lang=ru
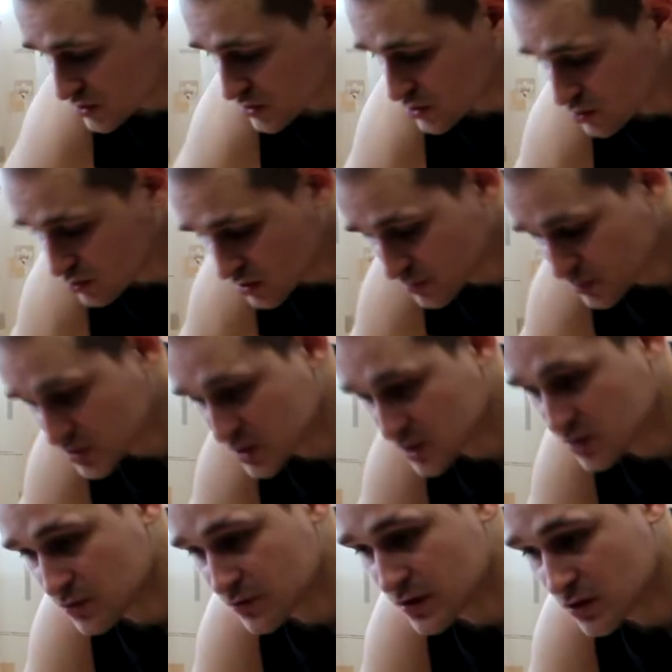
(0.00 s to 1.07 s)
широкая
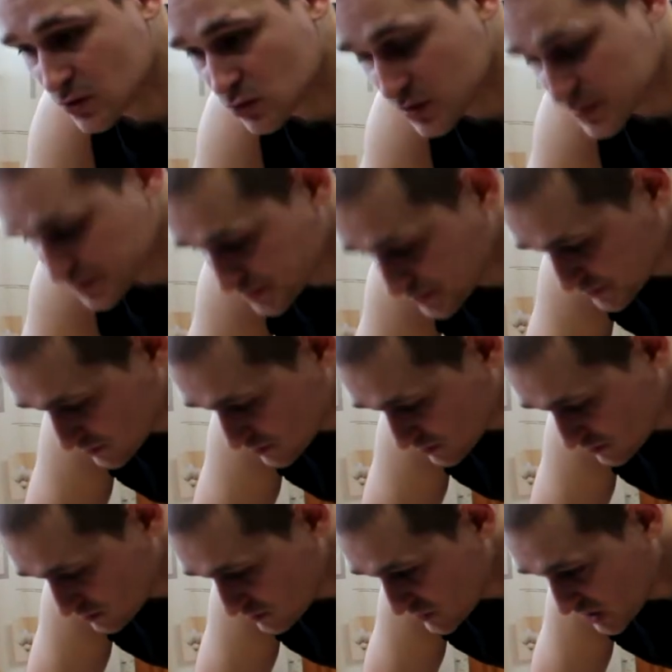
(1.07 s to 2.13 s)
постановка рук
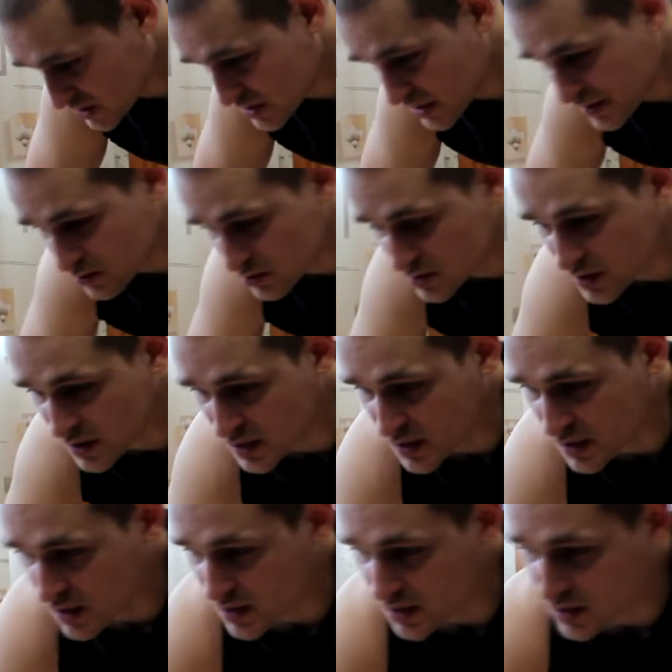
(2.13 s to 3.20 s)
дает
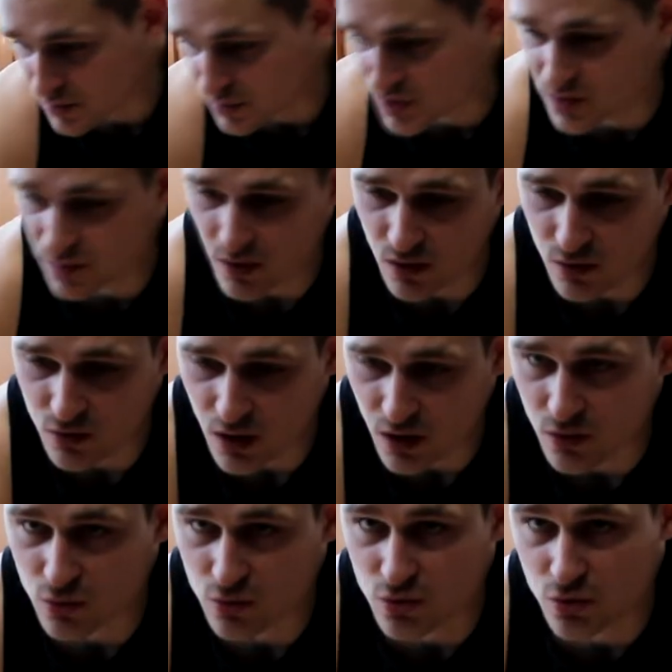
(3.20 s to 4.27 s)
э, максимальную
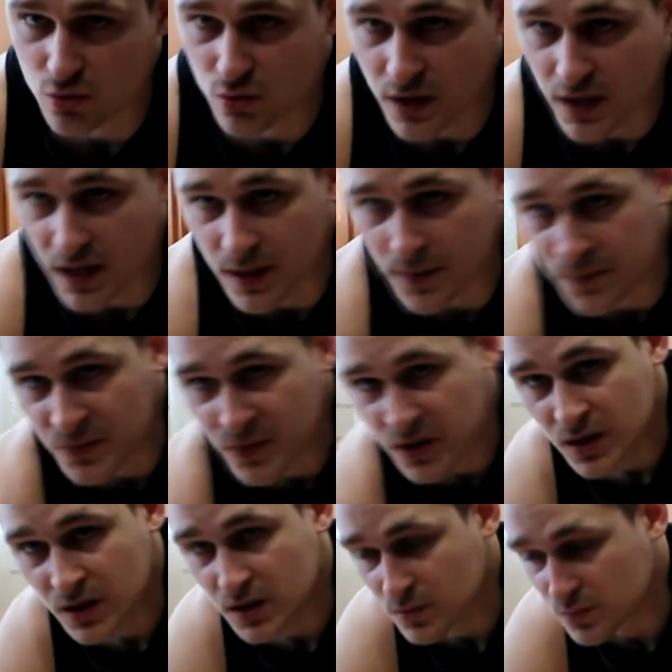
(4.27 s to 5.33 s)
нагрузку на
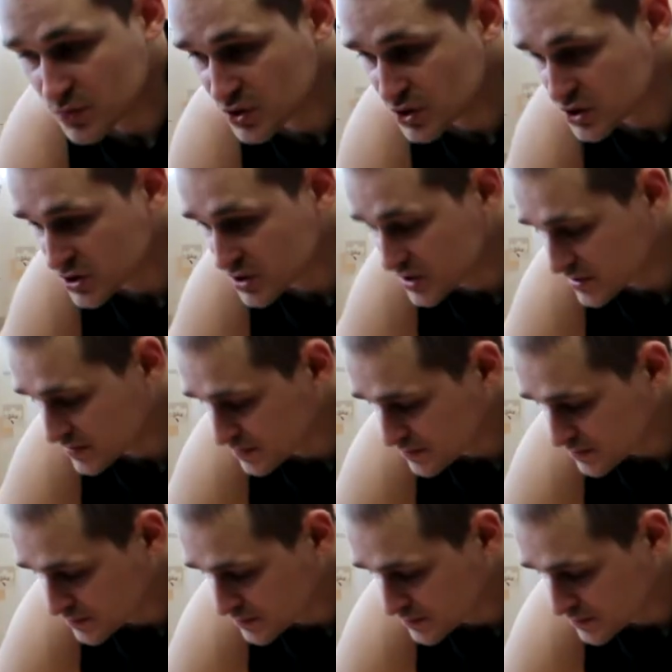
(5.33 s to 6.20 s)
мышцы